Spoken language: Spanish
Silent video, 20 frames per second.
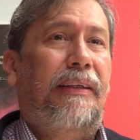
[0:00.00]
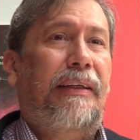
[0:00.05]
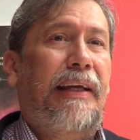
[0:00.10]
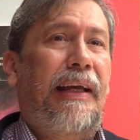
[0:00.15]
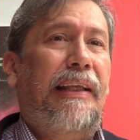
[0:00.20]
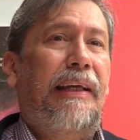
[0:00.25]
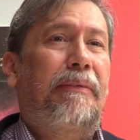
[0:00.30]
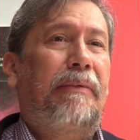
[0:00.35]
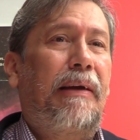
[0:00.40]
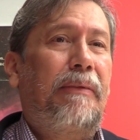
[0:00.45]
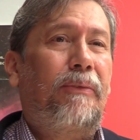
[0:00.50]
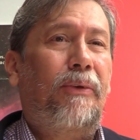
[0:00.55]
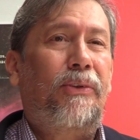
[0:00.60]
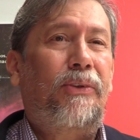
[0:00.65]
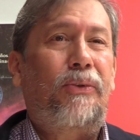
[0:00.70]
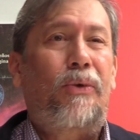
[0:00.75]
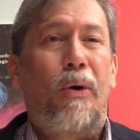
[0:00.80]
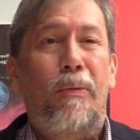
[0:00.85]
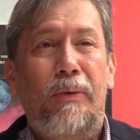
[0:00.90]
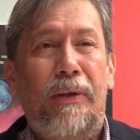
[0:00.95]
qué
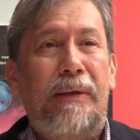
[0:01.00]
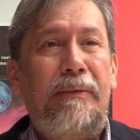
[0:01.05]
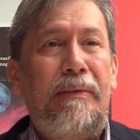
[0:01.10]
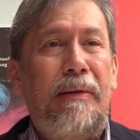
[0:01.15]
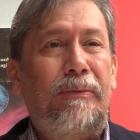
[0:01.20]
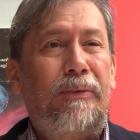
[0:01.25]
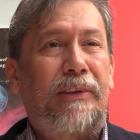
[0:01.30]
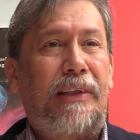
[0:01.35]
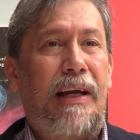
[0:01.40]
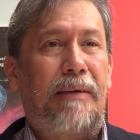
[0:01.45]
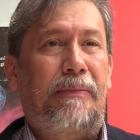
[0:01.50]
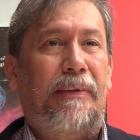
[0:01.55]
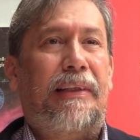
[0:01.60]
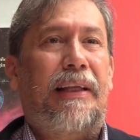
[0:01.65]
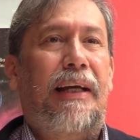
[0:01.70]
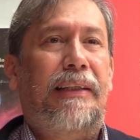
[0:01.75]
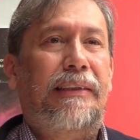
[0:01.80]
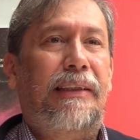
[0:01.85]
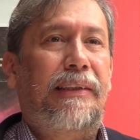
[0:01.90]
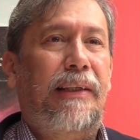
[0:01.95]
debemos, cómo debemos
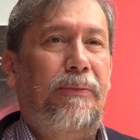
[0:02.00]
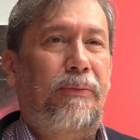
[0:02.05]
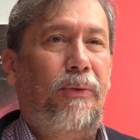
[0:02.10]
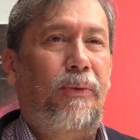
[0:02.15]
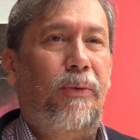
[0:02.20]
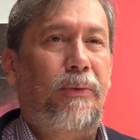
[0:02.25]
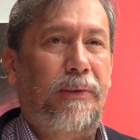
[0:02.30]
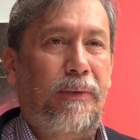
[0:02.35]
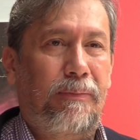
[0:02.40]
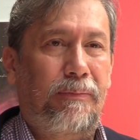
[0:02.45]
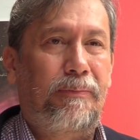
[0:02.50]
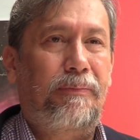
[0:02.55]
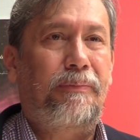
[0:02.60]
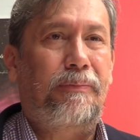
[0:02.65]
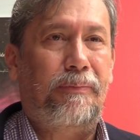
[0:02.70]
caminar hacia el futuro.